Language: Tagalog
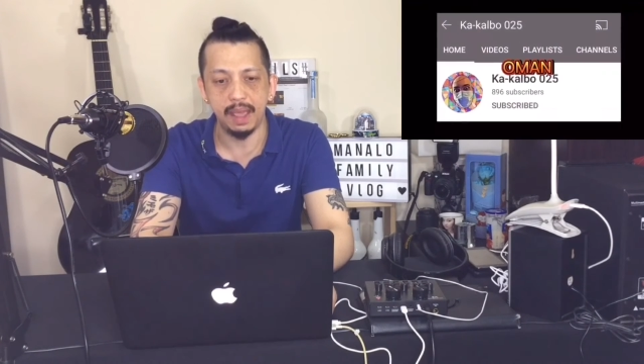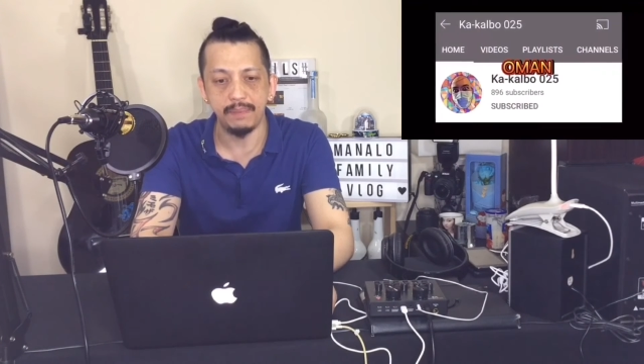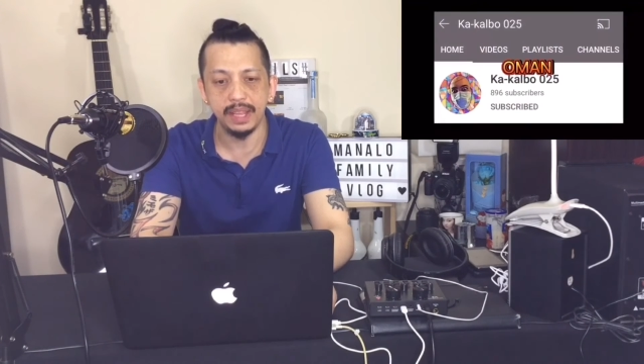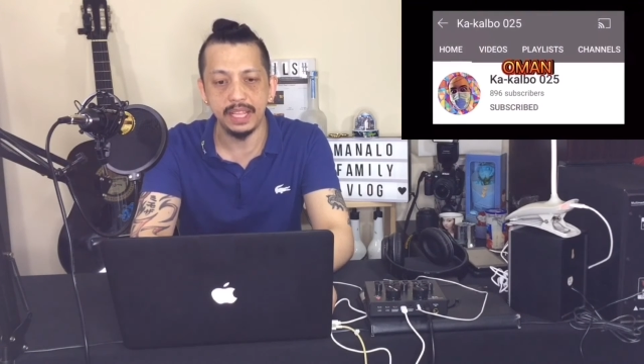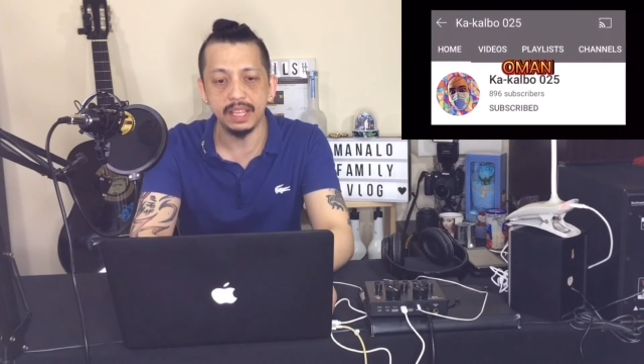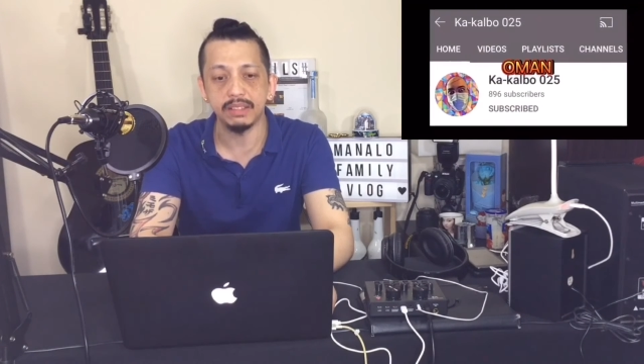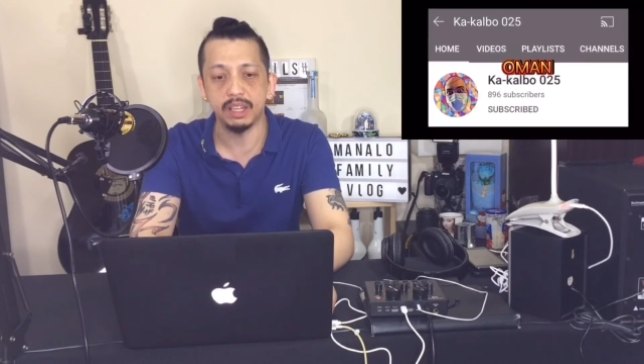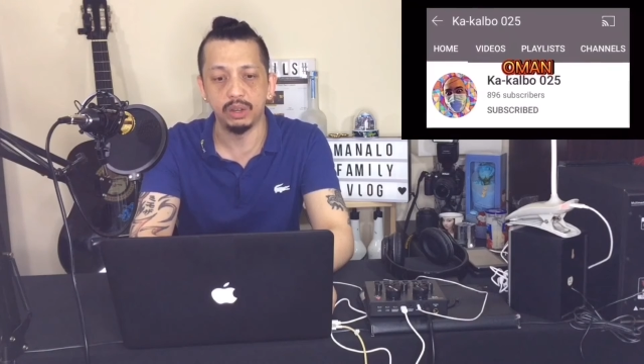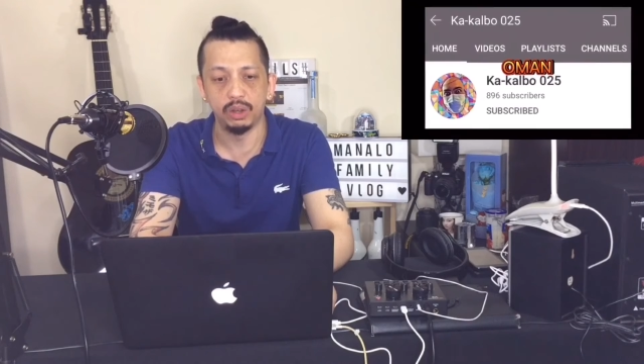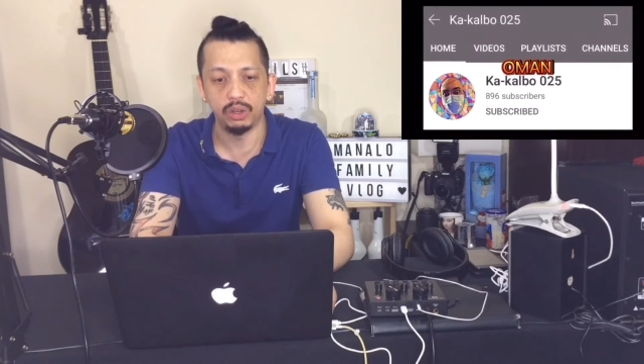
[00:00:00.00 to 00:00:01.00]
Epe Diaz
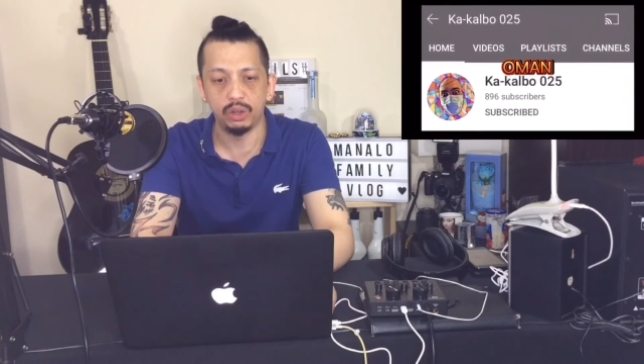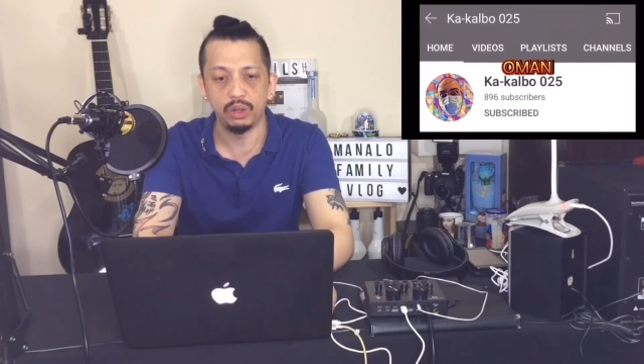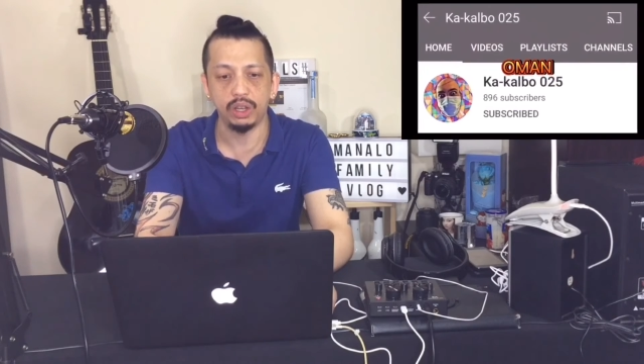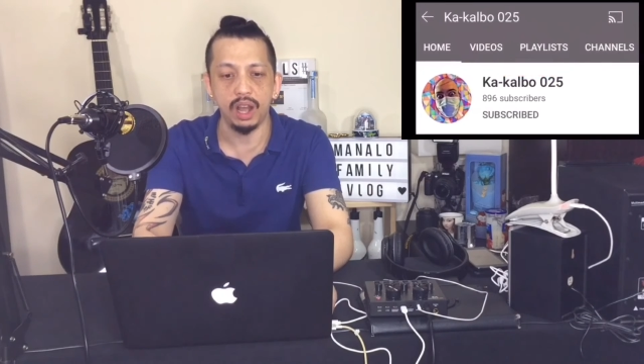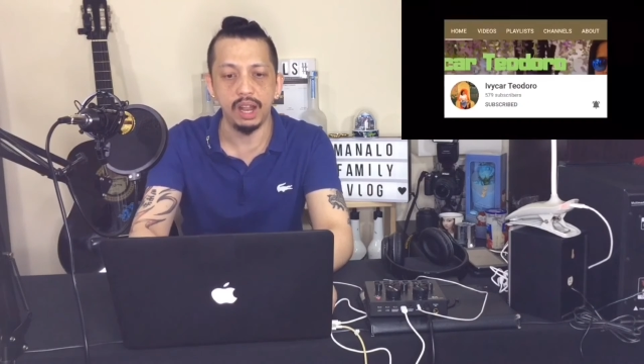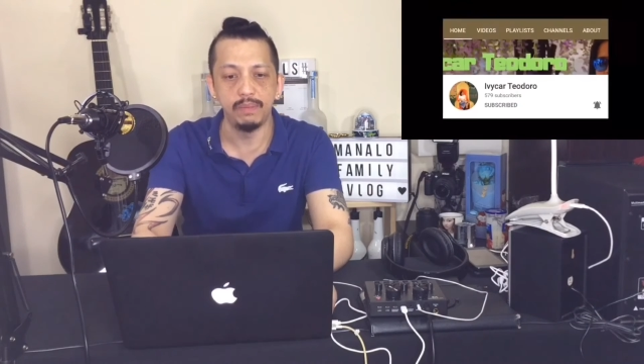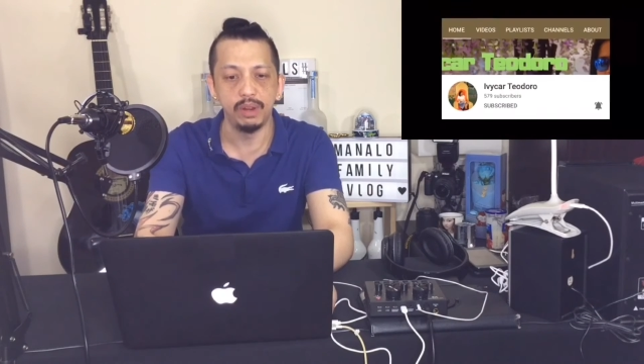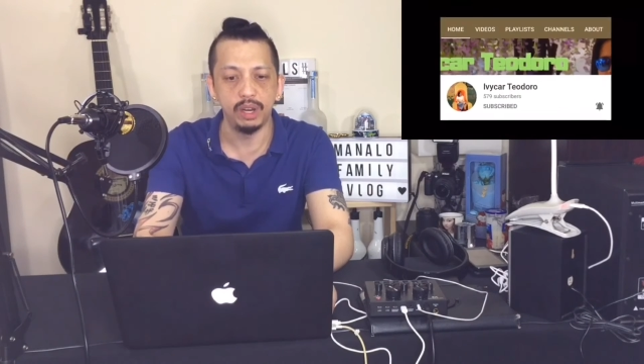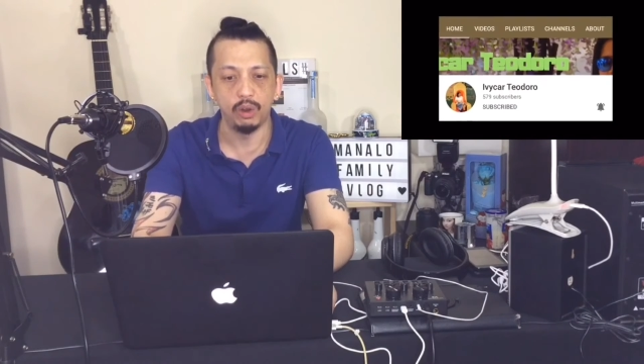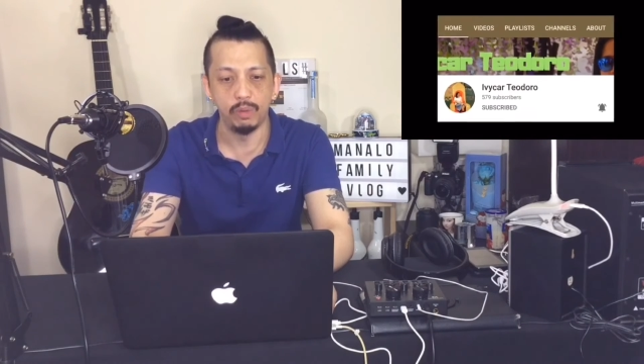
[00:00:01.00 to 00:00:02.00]
ng Hong Kong,
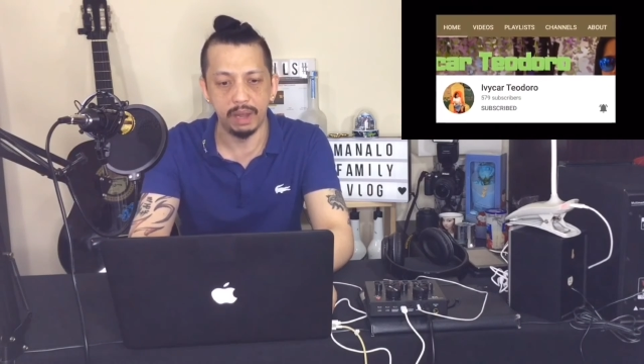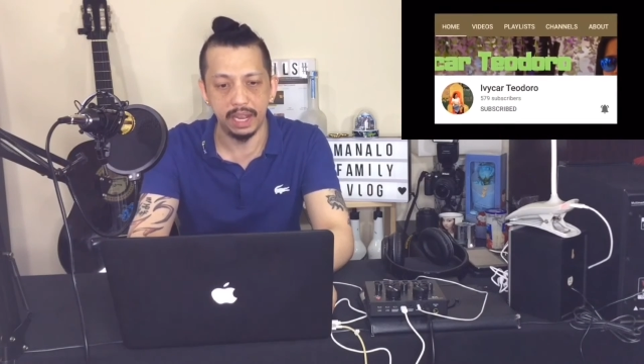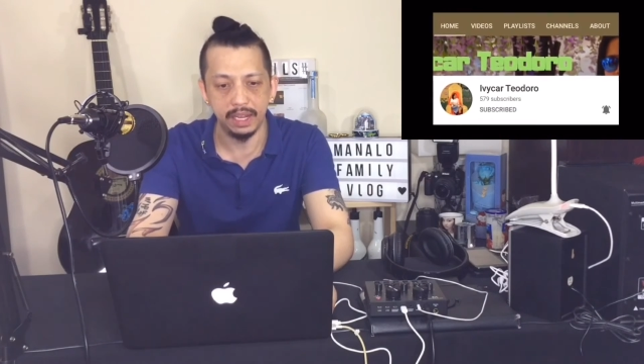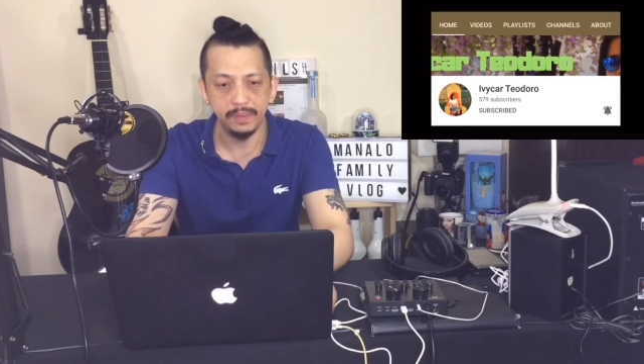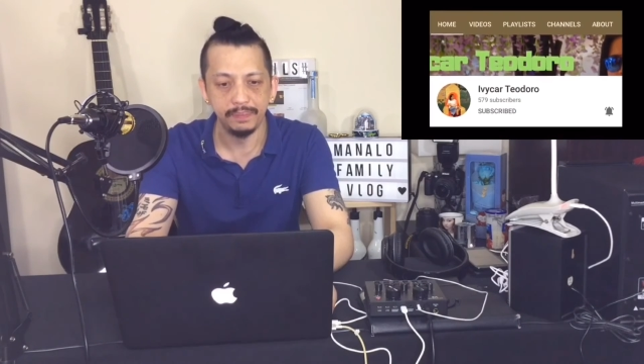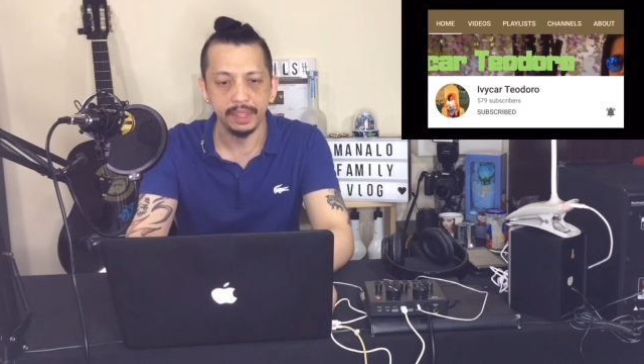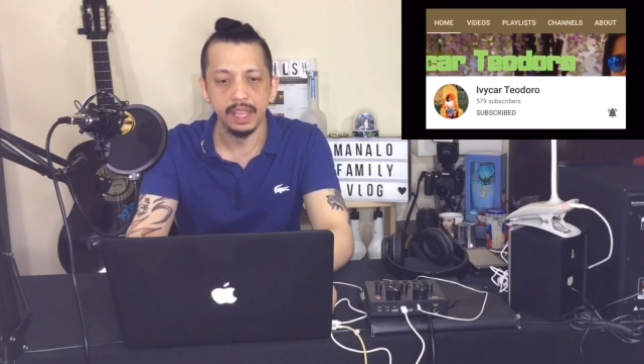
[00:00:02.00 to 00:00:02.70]
Kakalbo ng Oman,